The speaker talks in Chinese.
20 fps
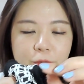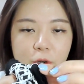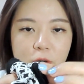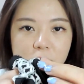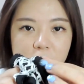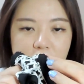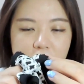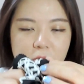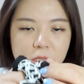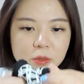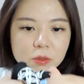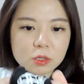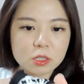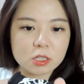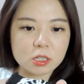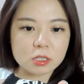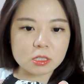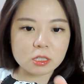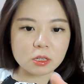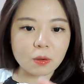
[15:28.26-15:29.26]
缝死那种
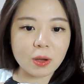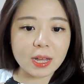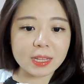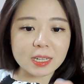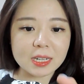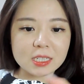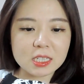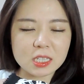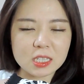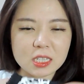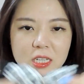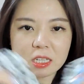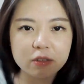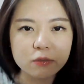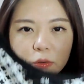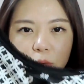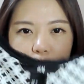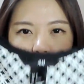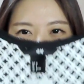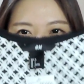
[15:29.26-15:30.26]
设计的话，它这件
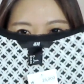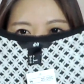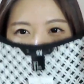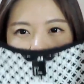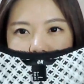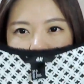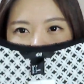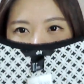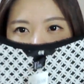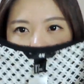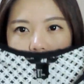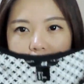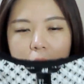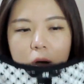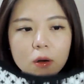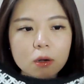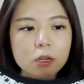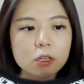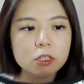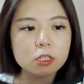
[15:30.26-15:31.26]
衣服就会看起来比较
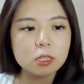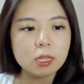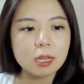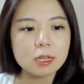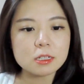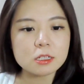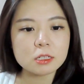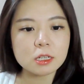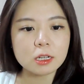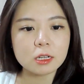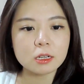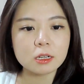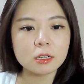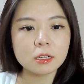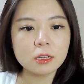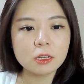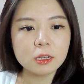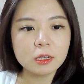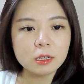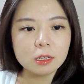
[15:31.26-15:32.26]
老。可是它这个。
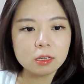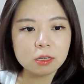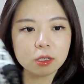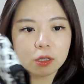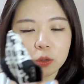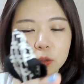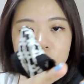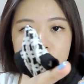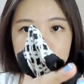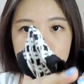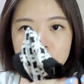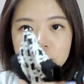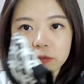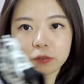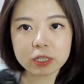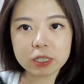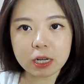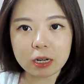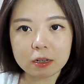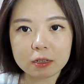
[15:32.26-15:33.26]
有这种
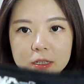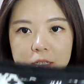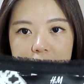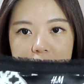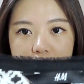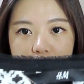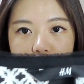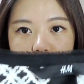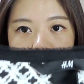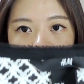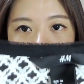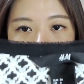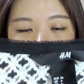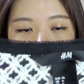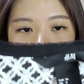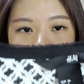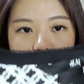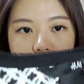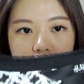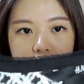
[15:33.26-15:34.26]
非常细微的
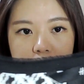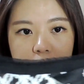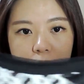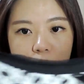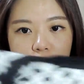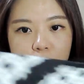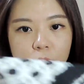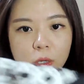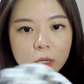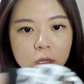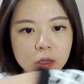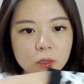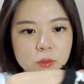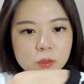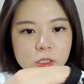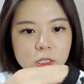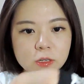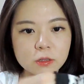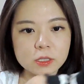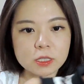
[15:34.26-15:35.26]
这种很用很
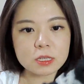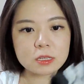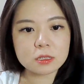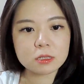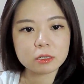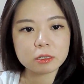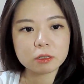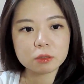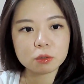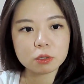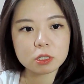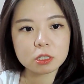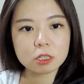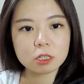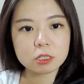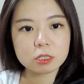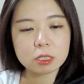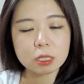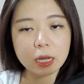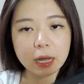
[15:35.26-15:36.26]
有小心思的这种
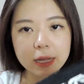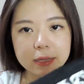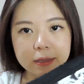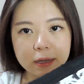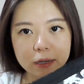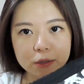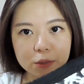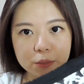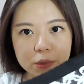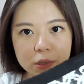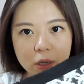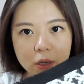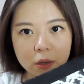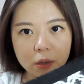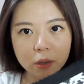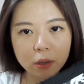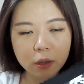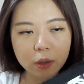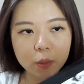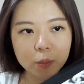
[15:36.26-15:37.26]
设计，看起来就比
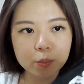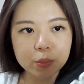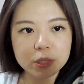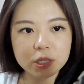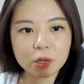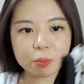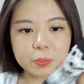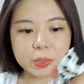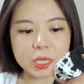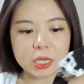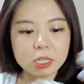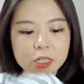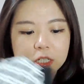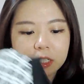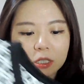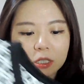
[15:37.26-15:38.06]
较比较别